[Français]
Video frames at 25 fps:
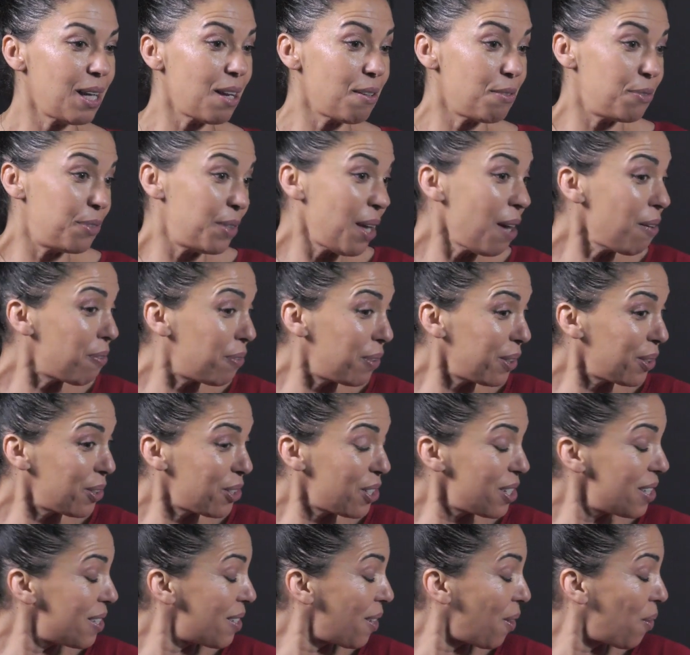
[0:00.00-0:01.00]
la vie a fait
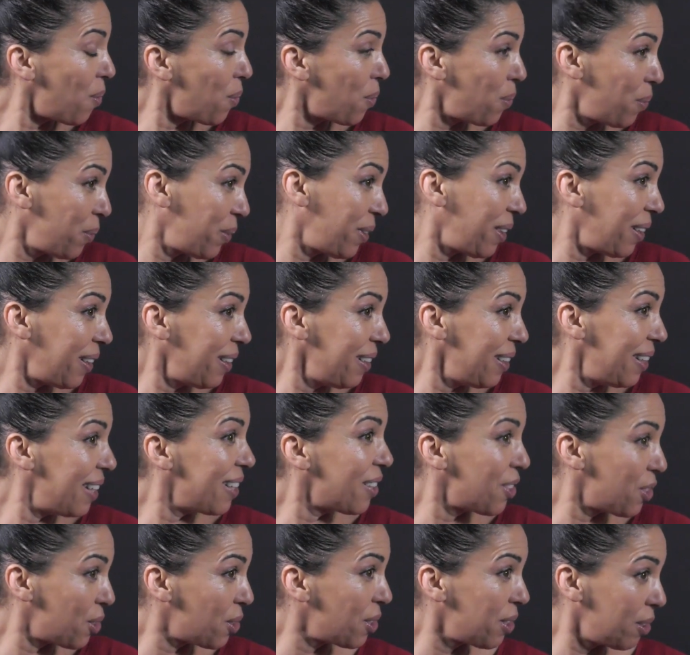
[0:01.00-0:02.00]
que je les ai rencontrés
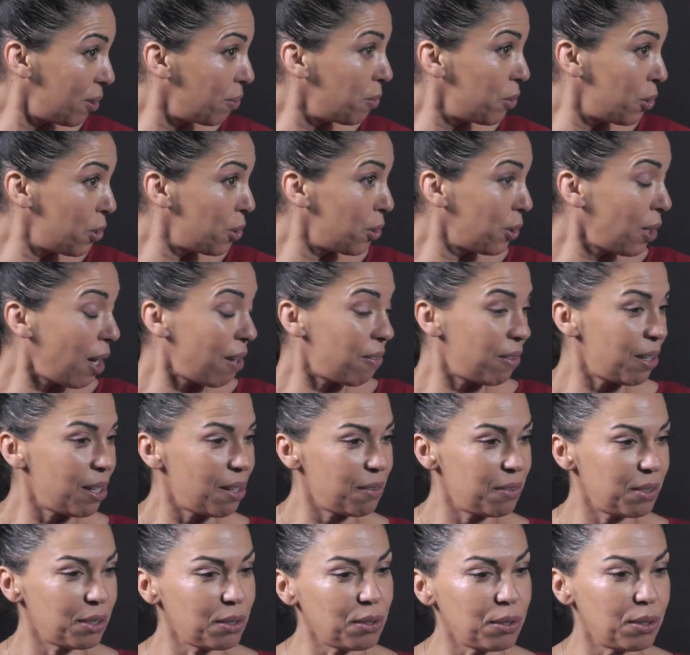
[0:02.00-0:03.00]
et que je,
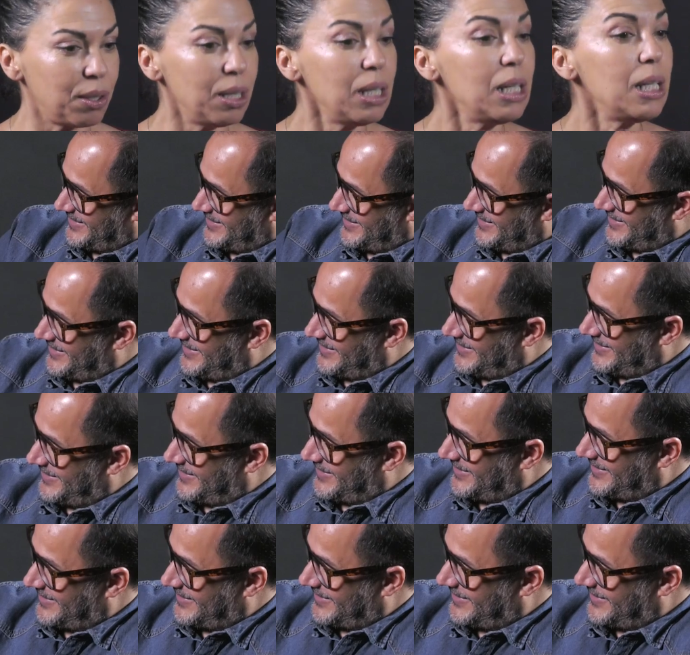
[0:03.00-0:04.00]
travaille avec eux. Donc
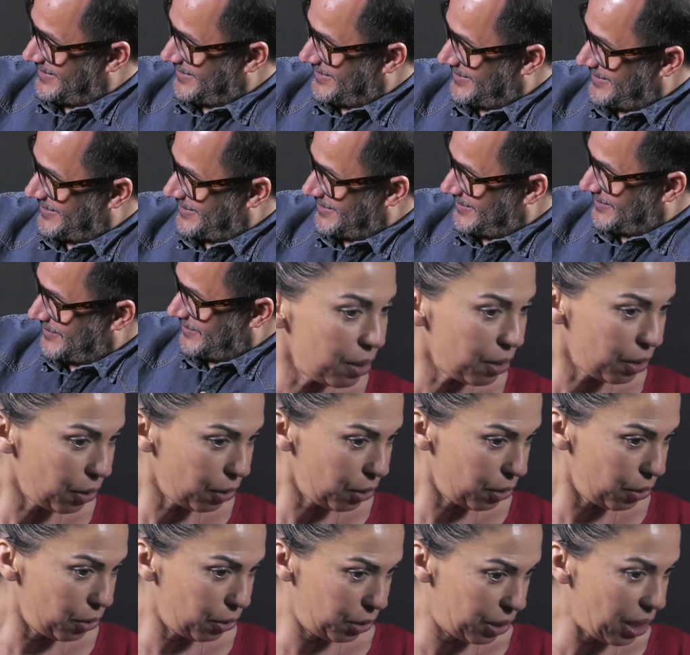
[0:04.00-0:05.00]
j'ai travaillé,
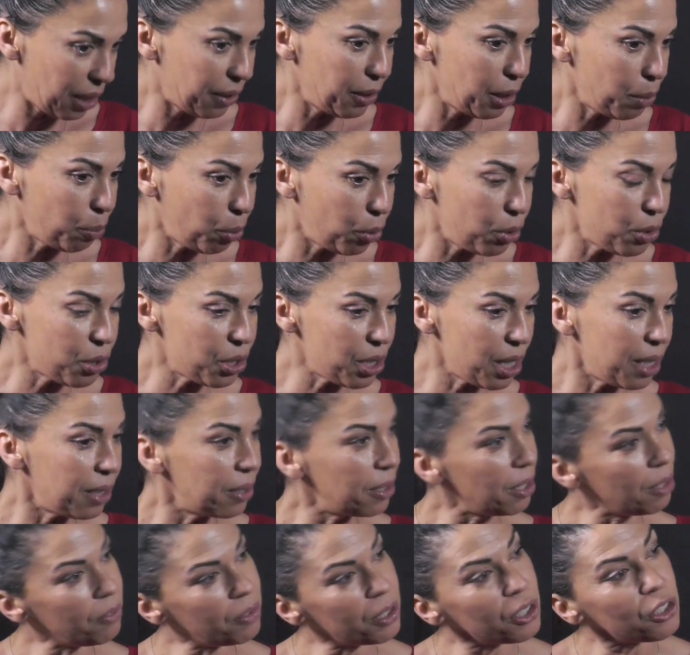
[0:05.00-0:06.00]
euh, le dernier projet a
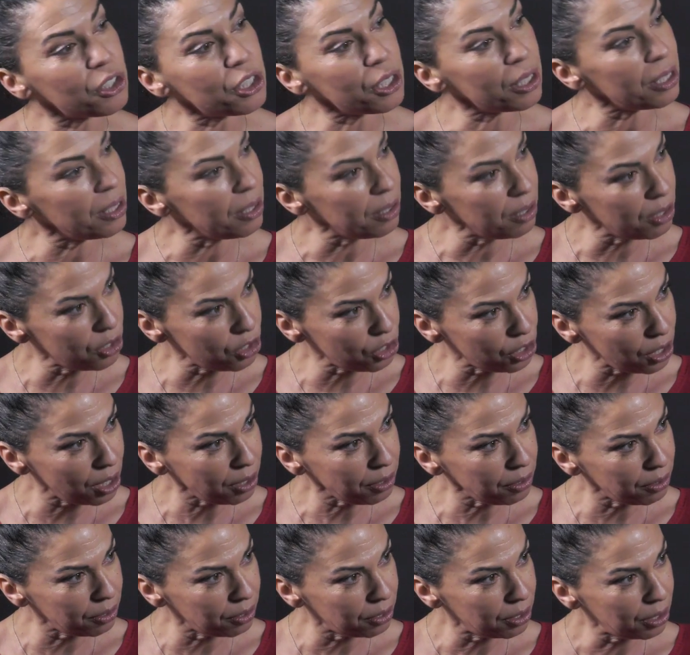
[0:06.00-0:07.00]
été avec Shirin
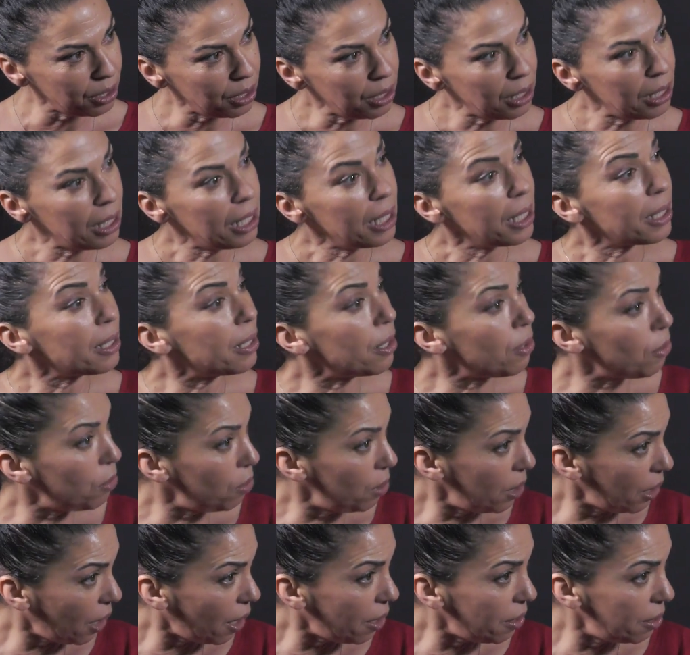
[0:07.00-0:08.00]
Neshat, qui est
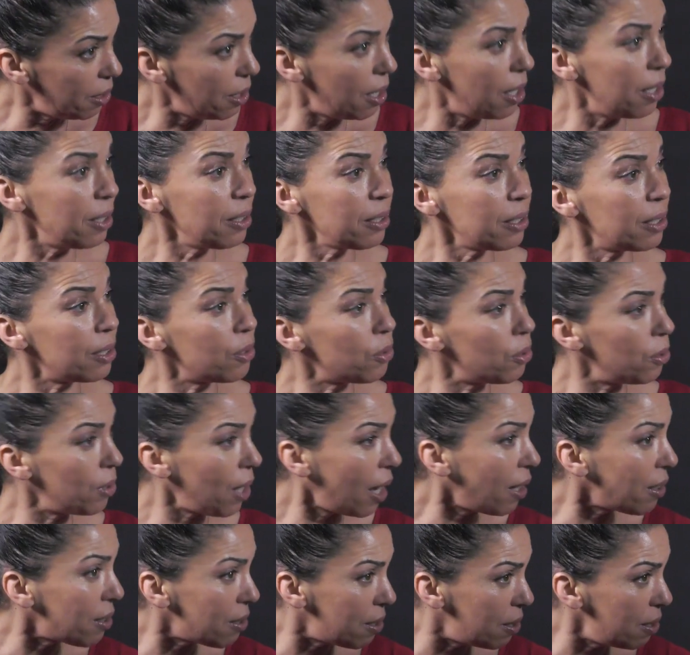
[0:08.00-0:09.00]
une Iranienne, qui est
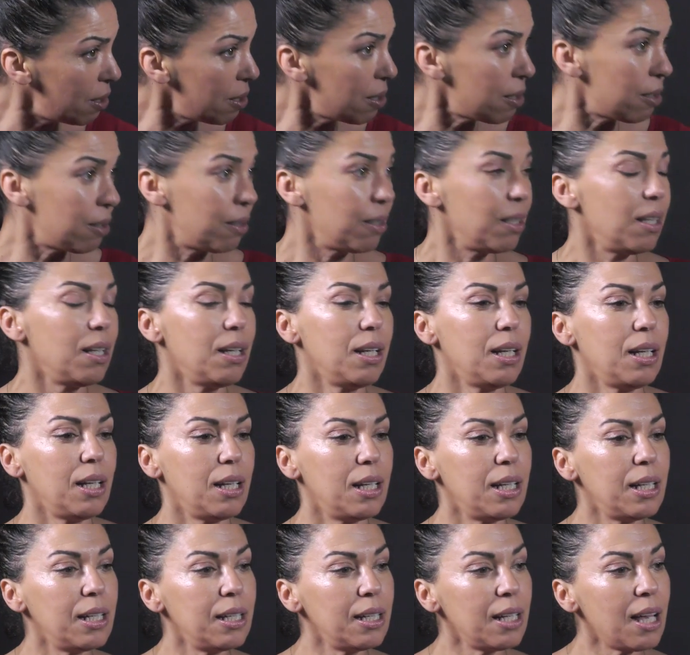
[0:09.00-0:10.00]
une artiste.
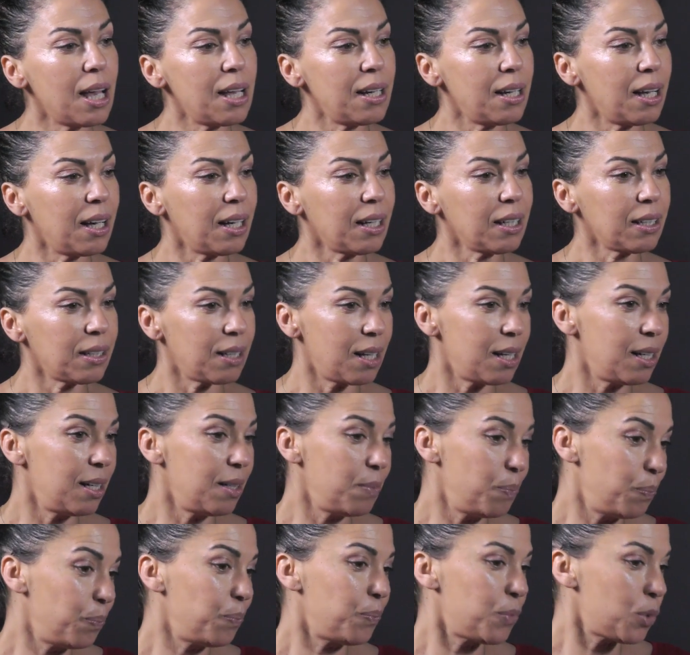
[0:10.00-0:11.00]
Et elle a
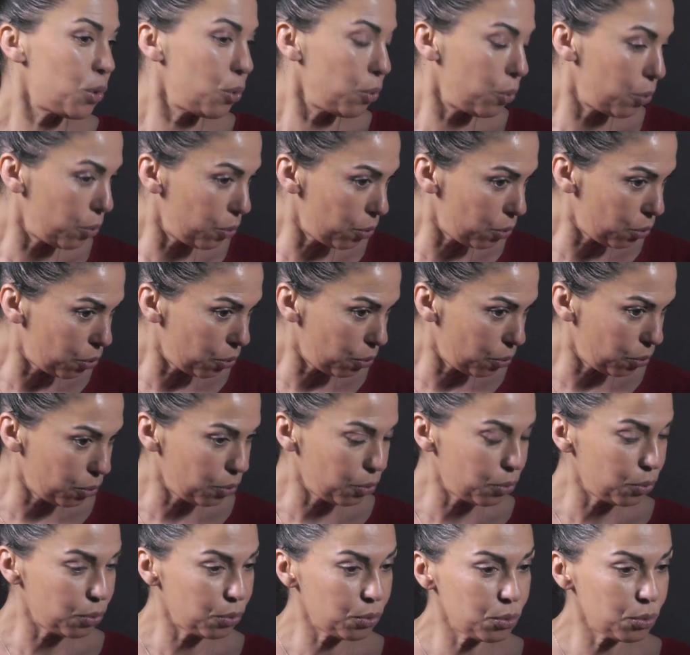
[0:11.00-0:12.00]
son, son,